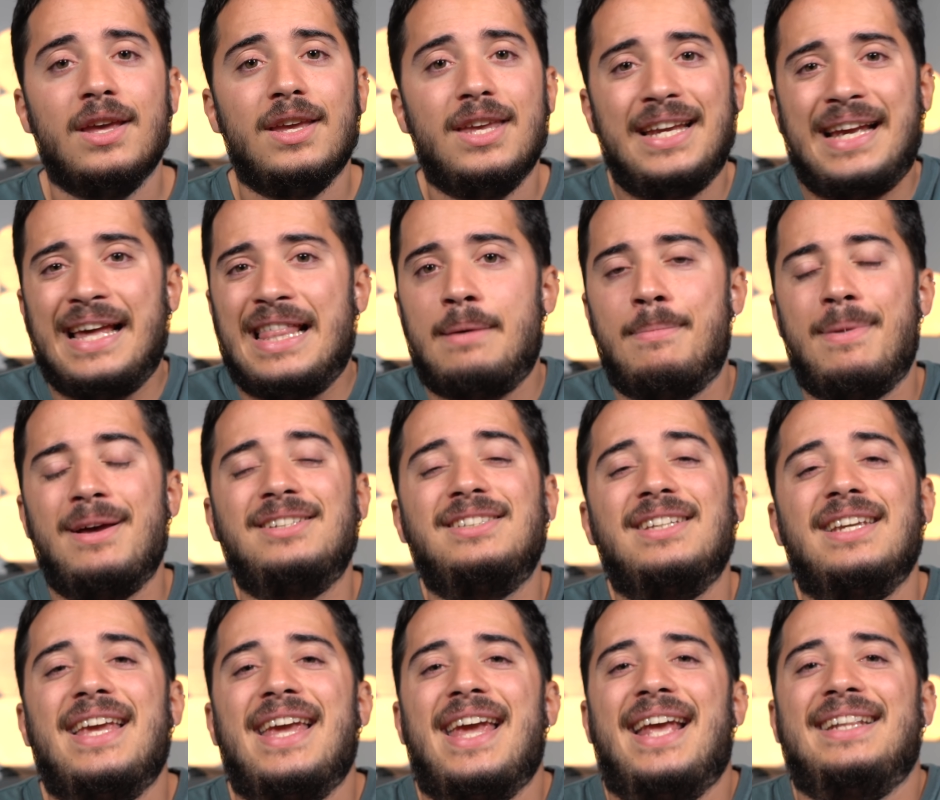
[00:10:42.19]
Y que
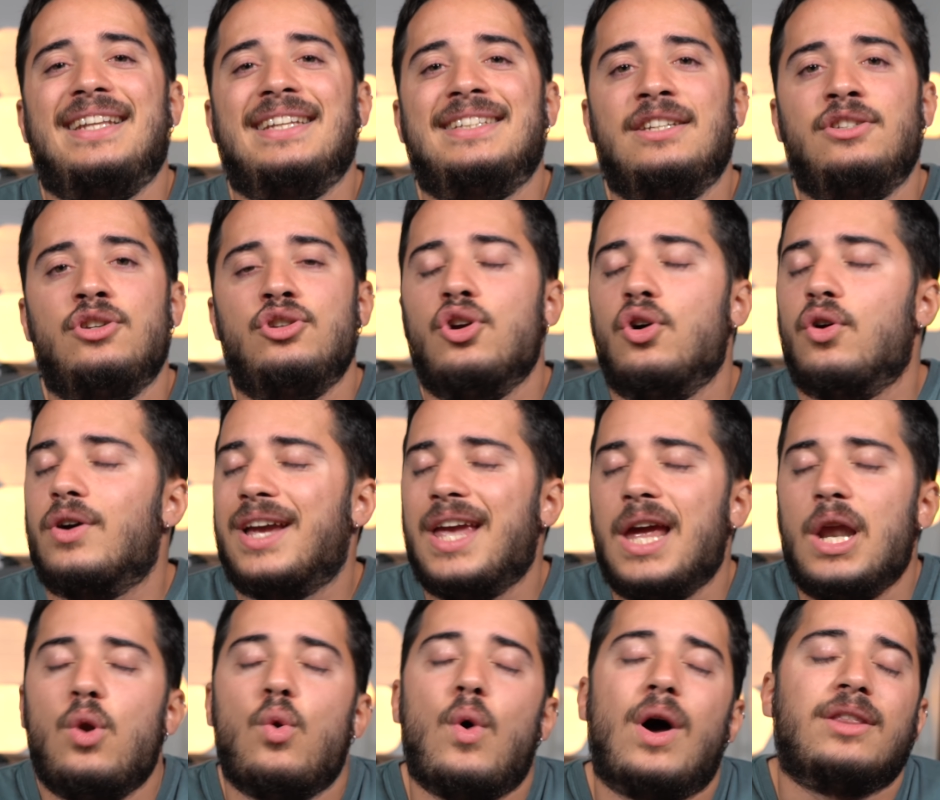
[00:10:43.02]
además, en diseño yo,
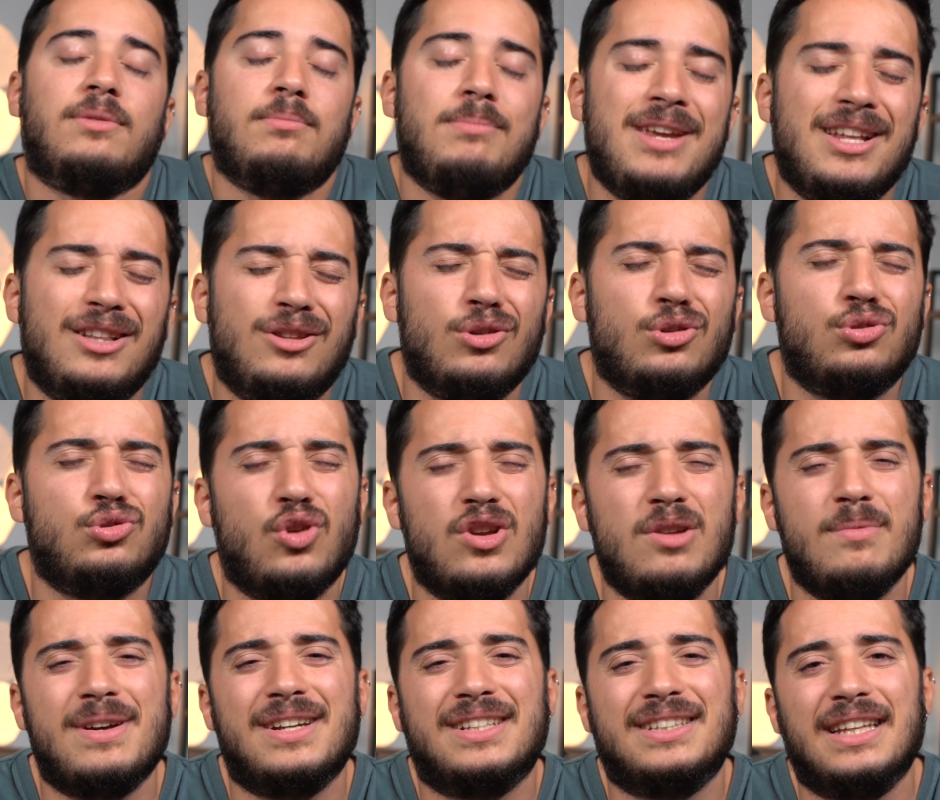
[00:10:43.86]
que lo admito,
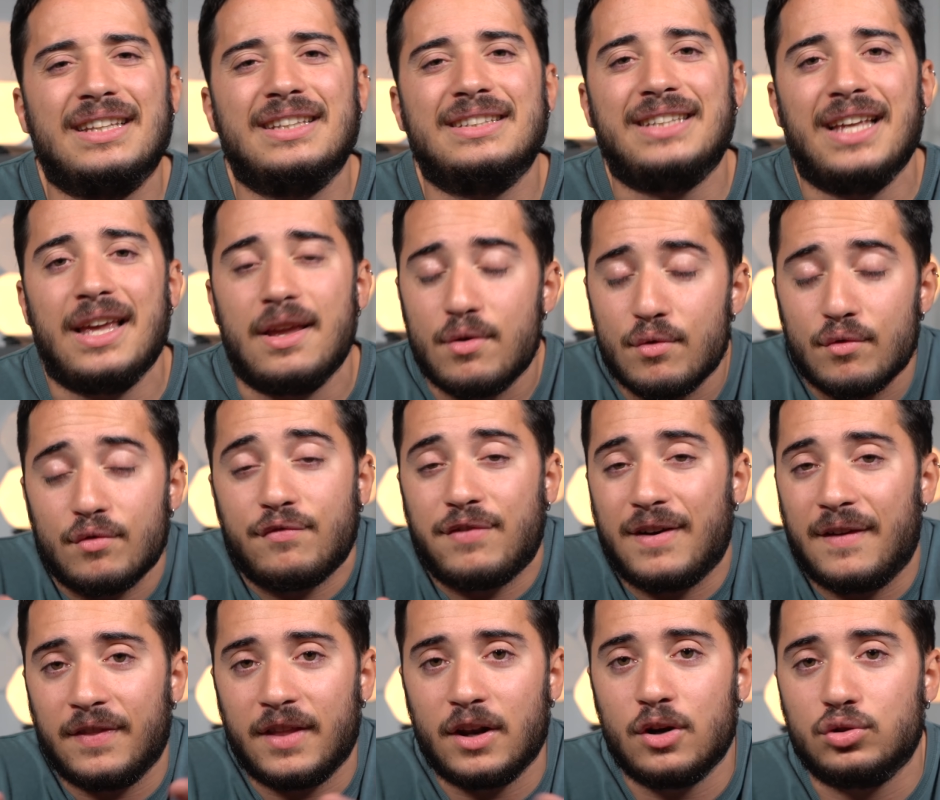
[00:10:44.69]
soy bastante
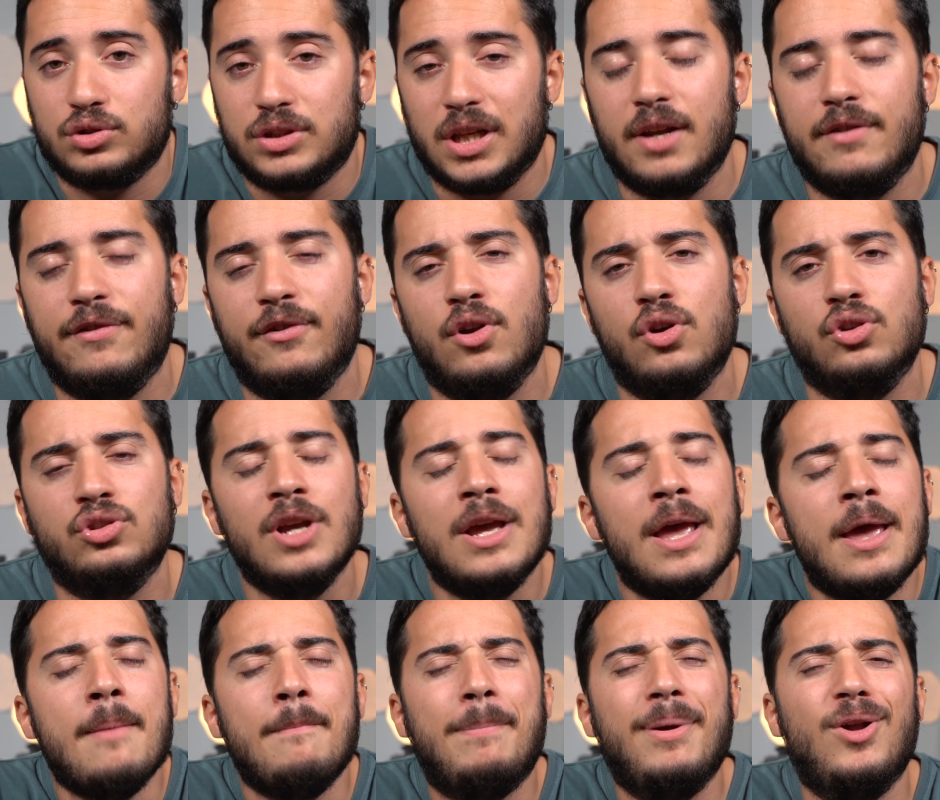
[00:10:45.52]
fan de los teléfonos,
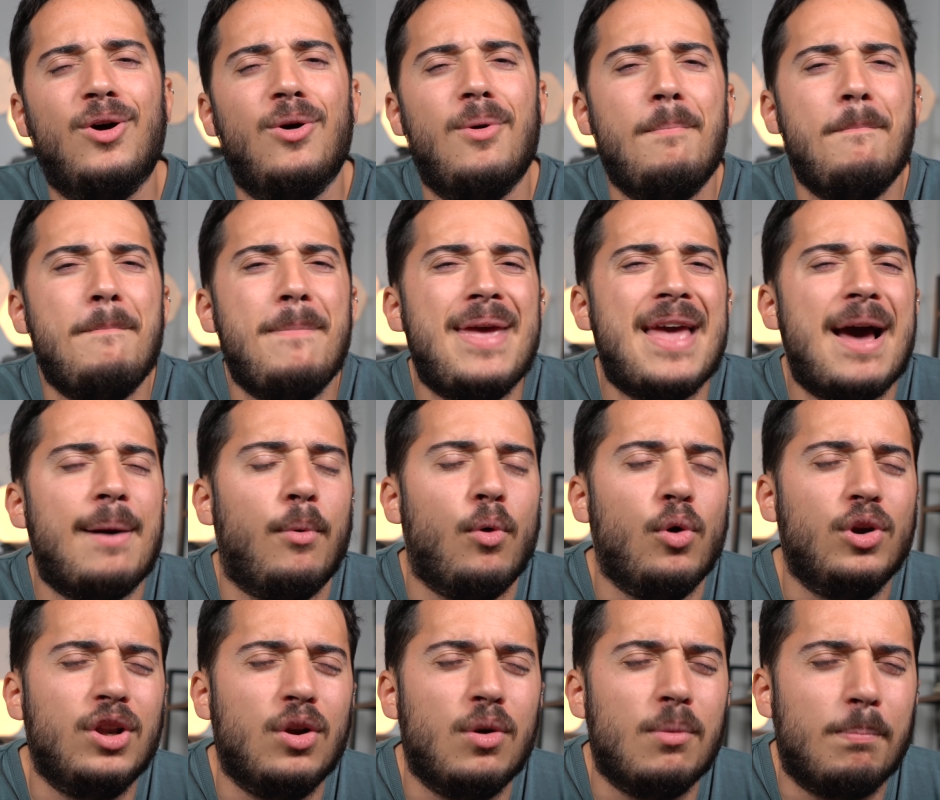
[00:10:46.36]
pero me
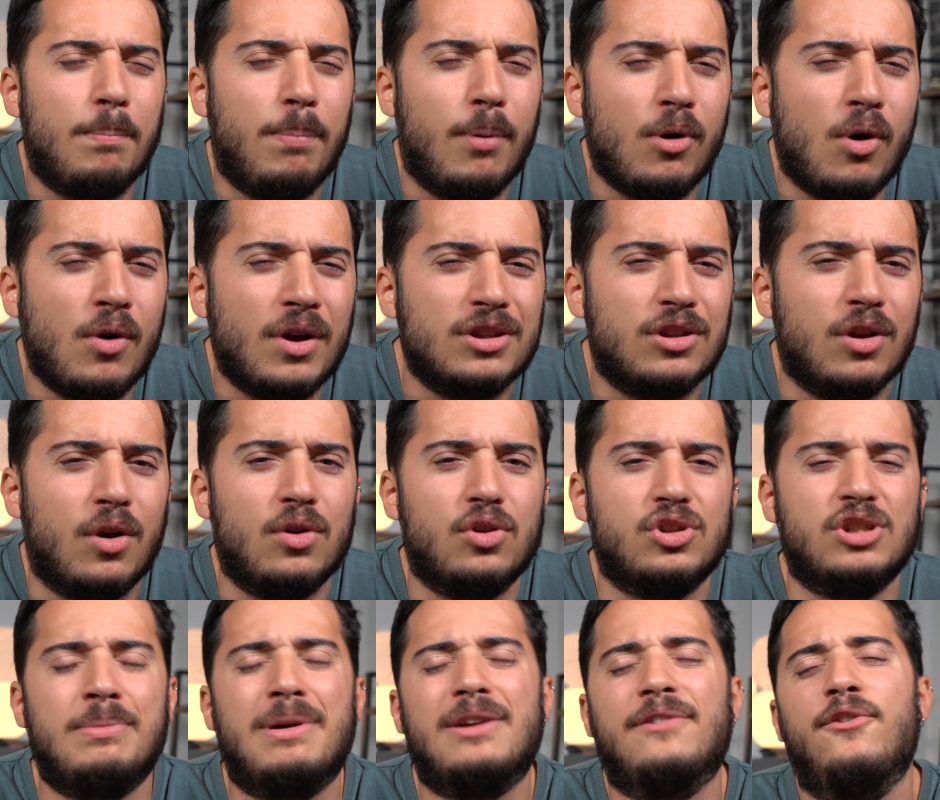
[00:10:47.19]
aburre un poco que todos
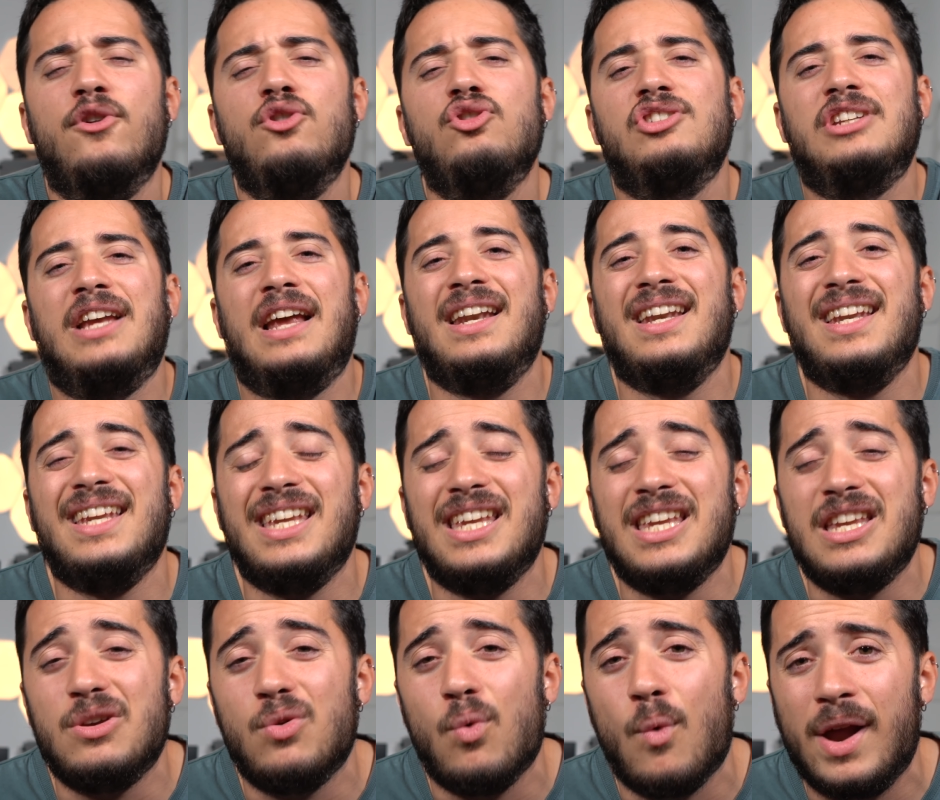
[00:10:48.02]
los smartphones sean
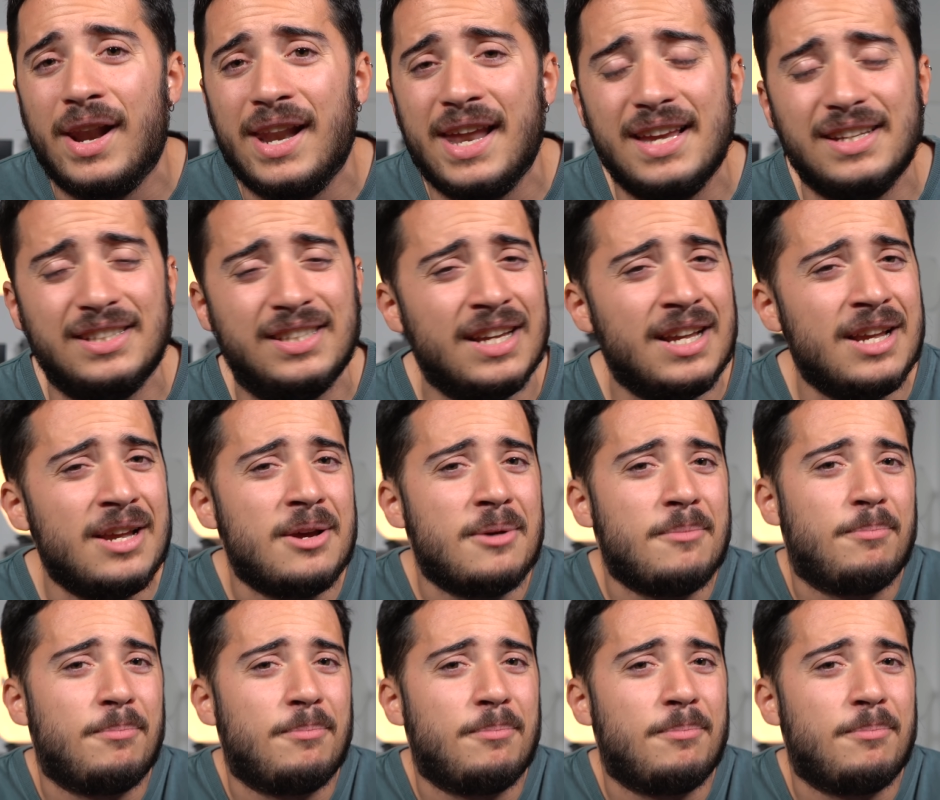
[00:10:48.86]
iguales,